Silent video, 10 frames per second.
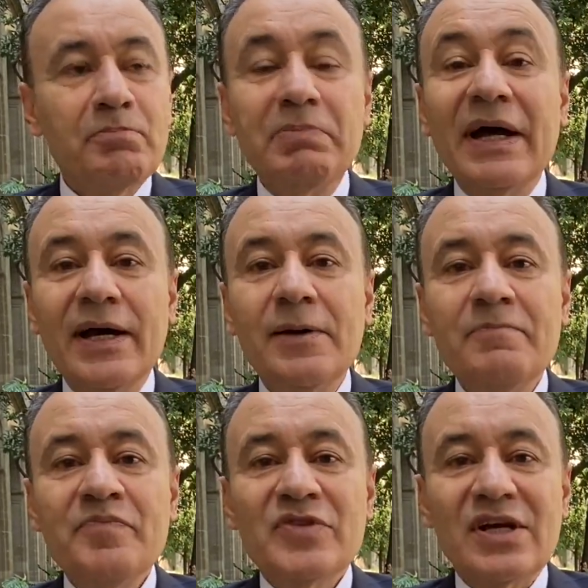para
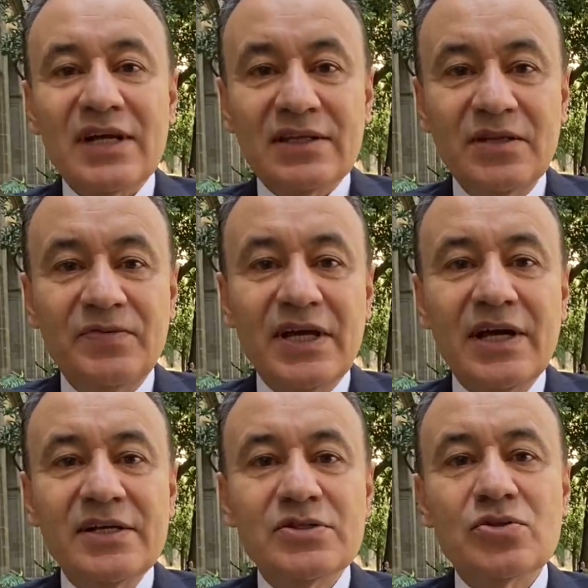
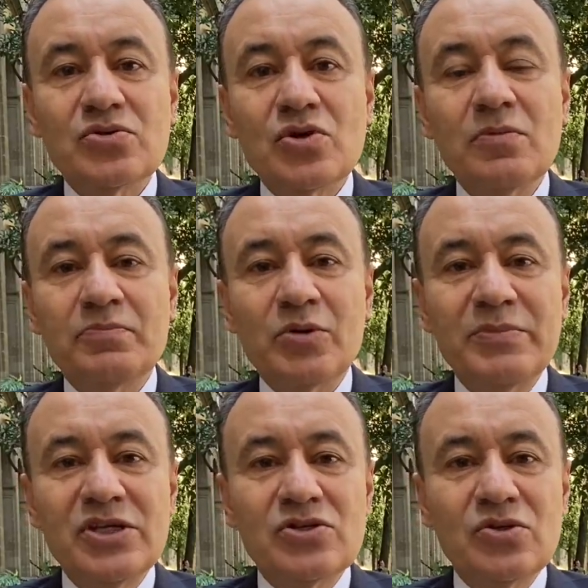ratificar estos
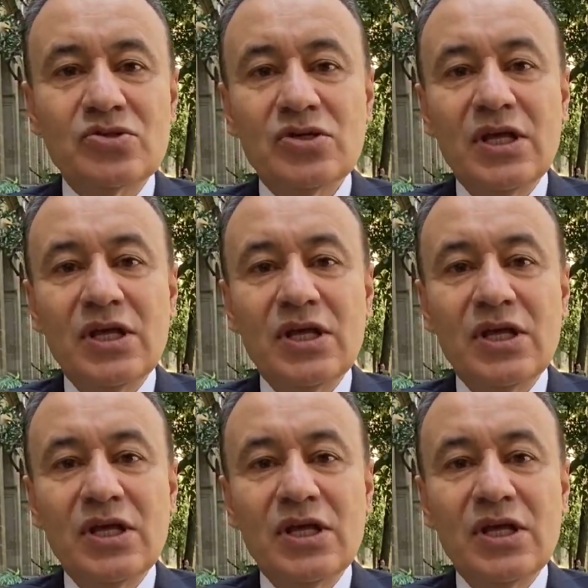compromisos